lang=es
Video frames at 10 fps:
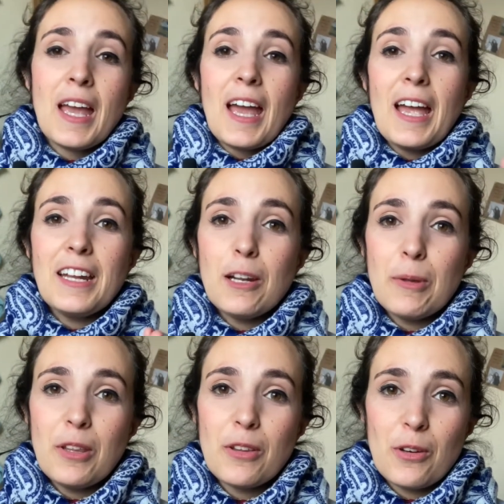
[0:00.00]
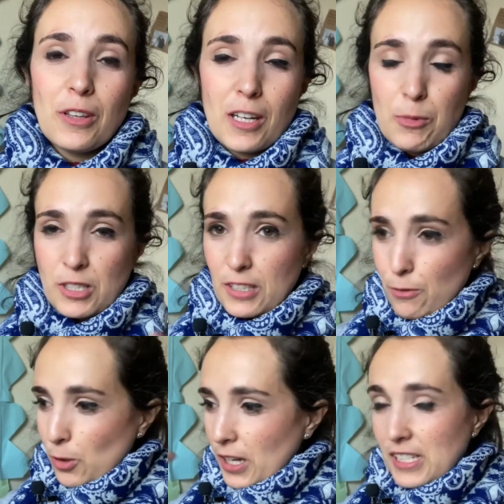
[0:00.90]
En el vídeo de hoy tenemos este
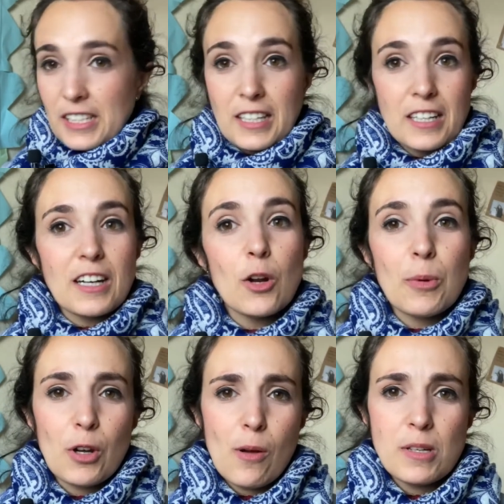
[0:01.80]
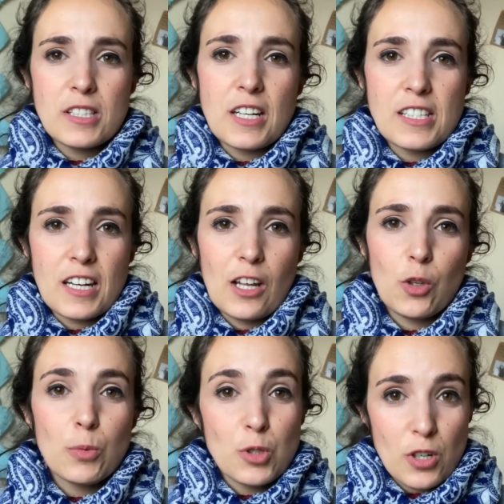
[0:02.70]
enfoque así tan raro porque no vamos a estar
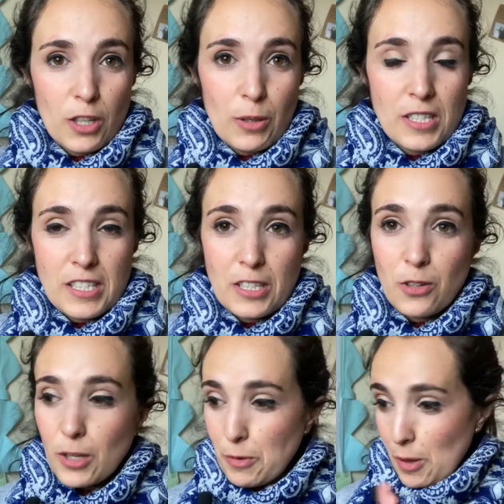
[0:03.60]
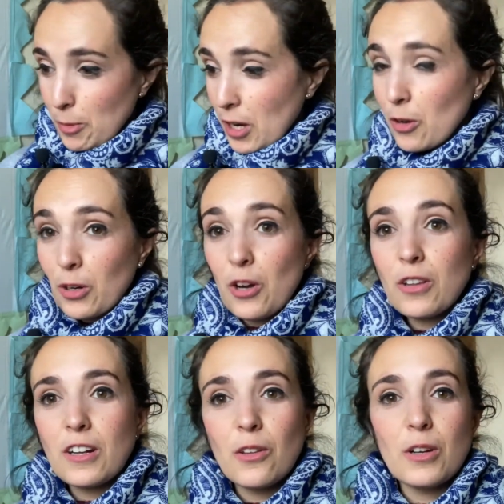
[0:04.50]
charlando mucho rato así, sino que me voy a poner con el
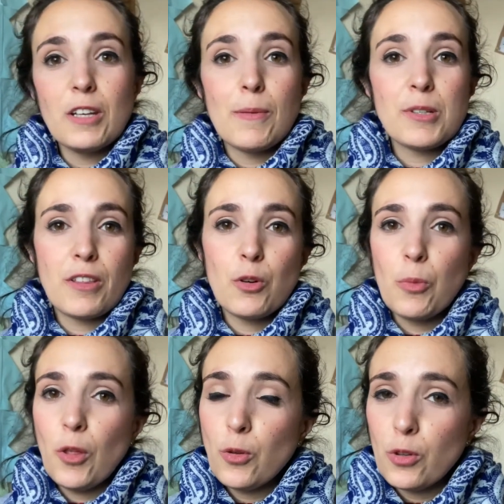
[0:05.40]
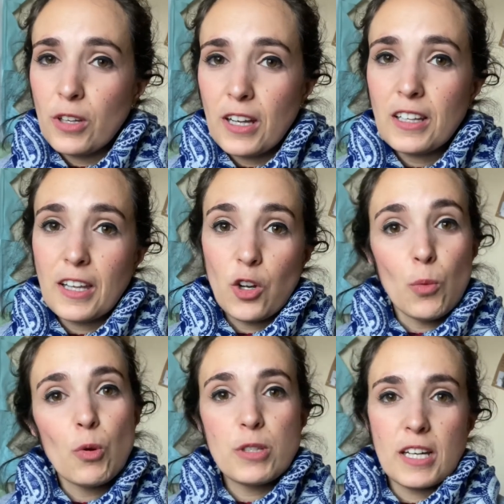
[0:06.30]
ordenador y vamos a hacer un vídeo tutorial de
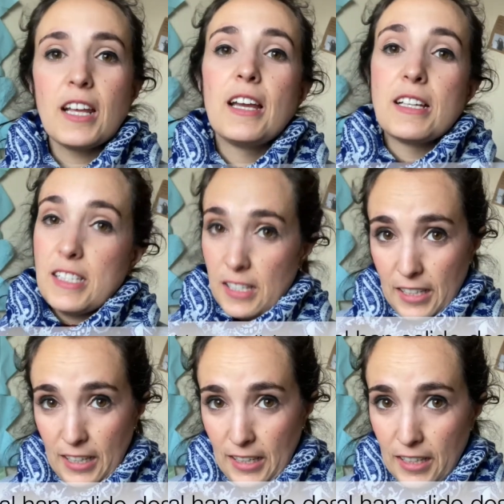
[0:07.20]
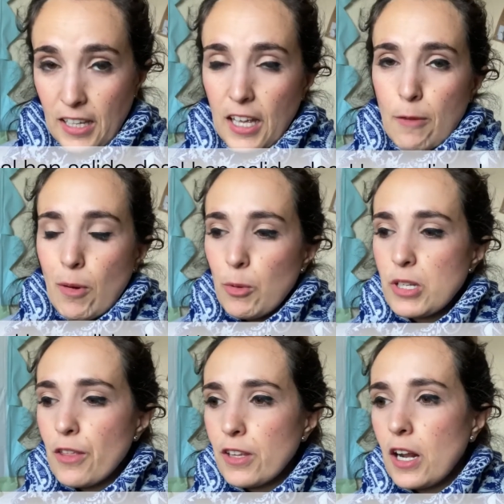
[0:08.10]
cómo usar Genially. Vamos
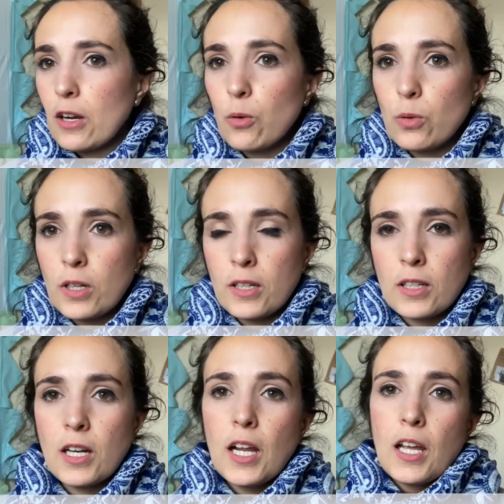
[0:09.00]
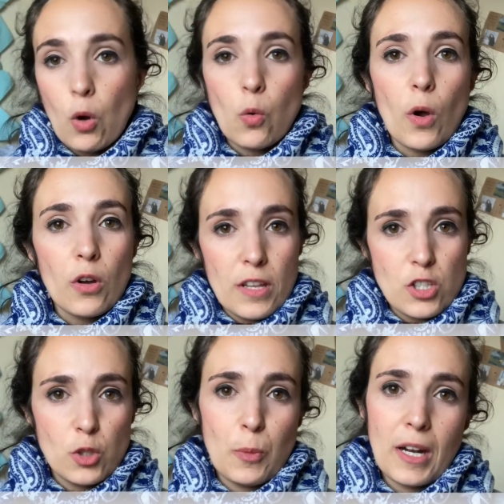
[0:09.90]
a hacer algún juego de
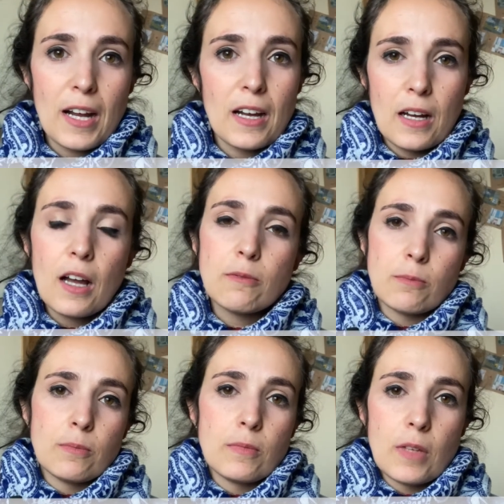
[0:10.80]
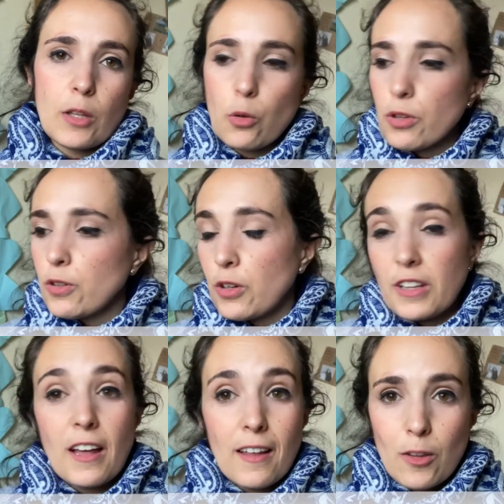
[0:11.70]
estos para mm, introducir una
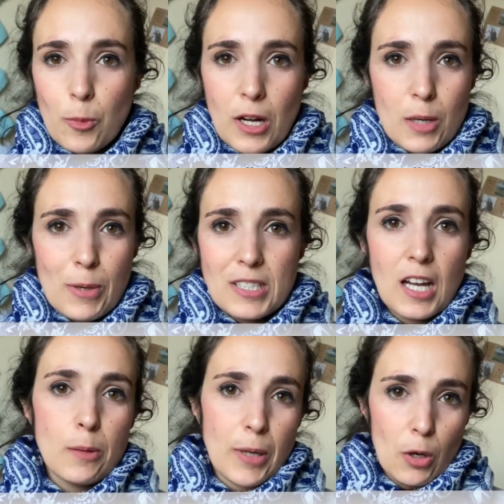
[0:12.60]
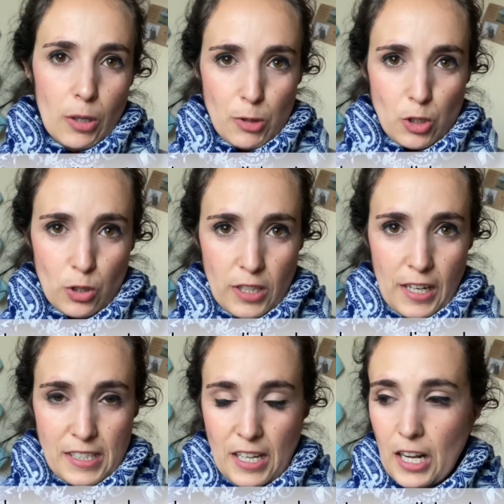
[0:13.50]
unidad o para repasar, para lo que vosotros
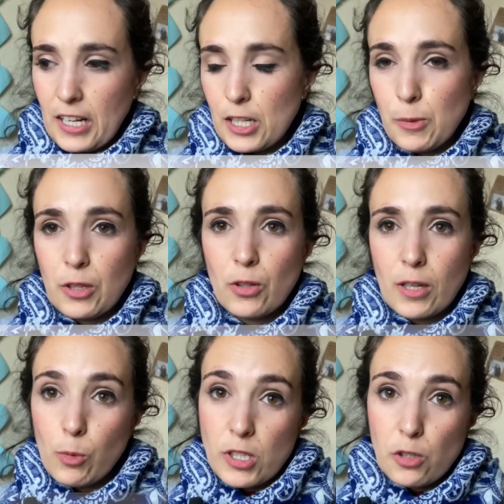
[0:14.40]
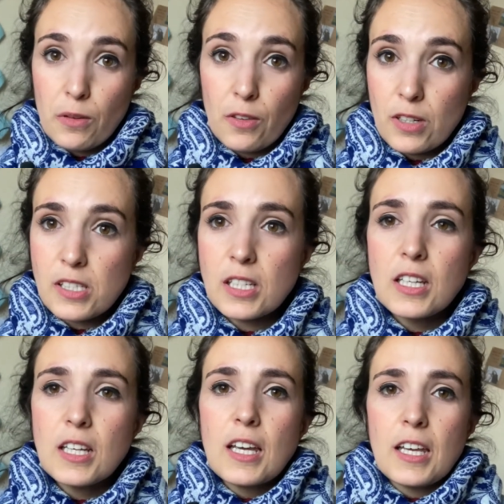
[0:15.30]
queráis. Ahora iréis viendo que hay muchas opciones
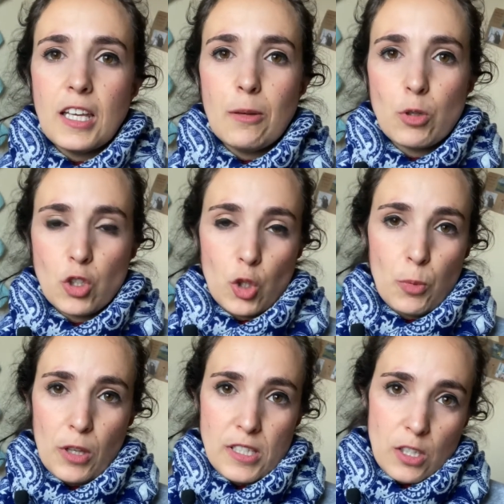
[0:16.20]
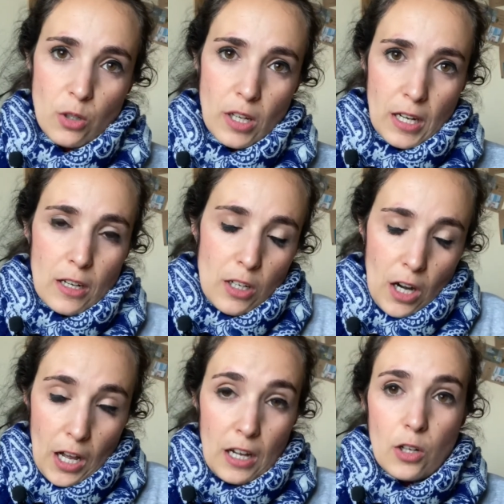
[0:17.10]
y vosotros podéis escoger
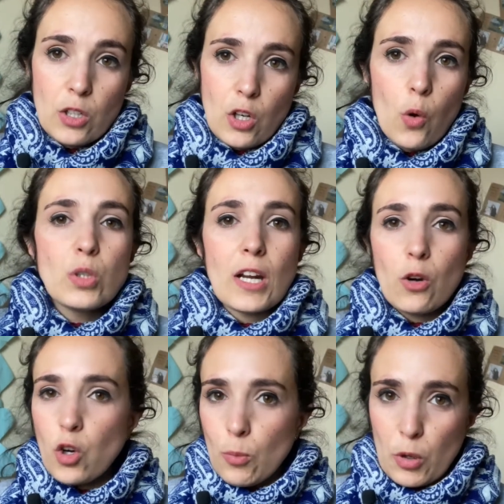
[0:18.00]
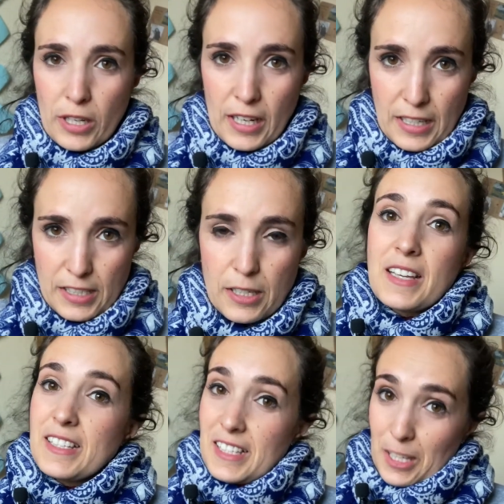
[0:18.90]
usarlo como queráis.
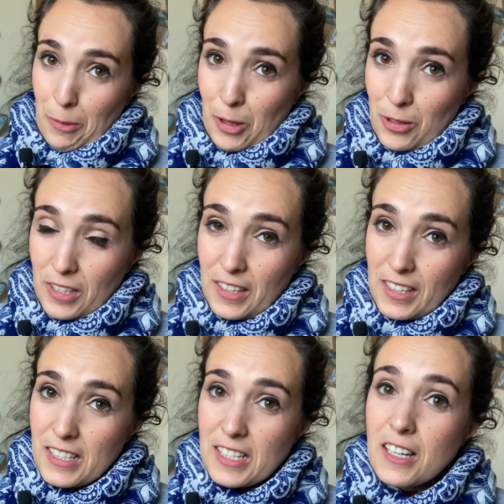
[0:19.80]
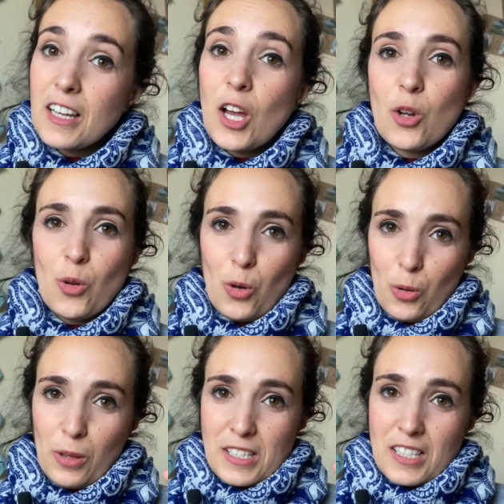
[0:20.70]
Si este vídeo te interesa, no lo
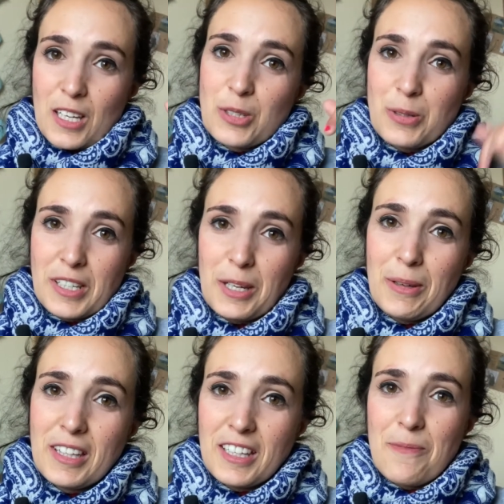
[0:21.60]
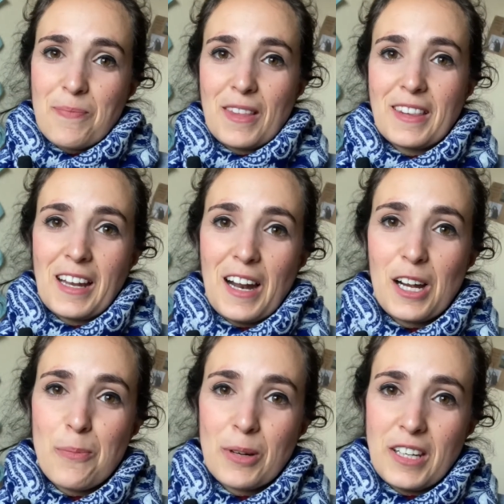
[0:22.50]
dudes, suscríbete, dale a la
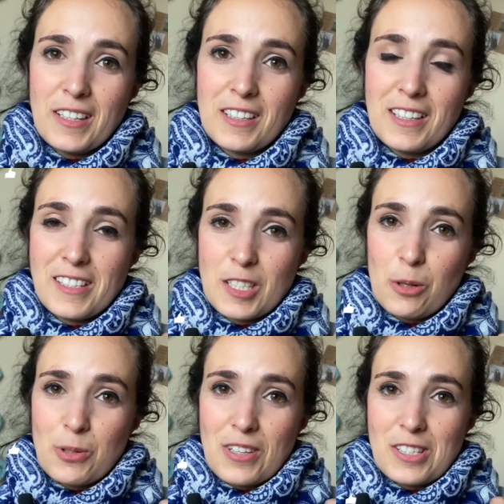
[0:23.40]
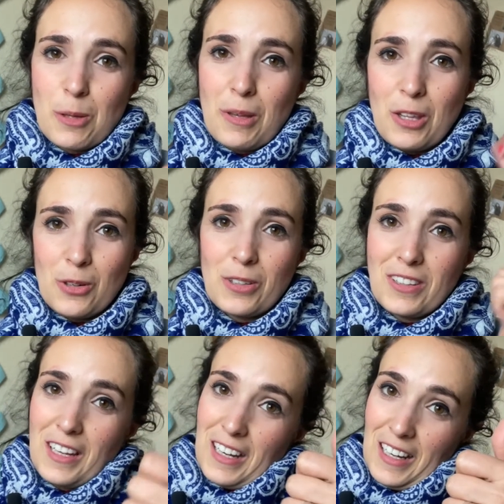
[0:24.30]
campanita y si te gusta este vídeo,
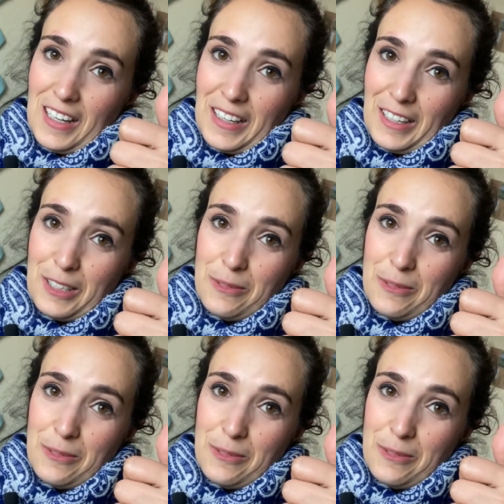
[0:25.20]
dale al like.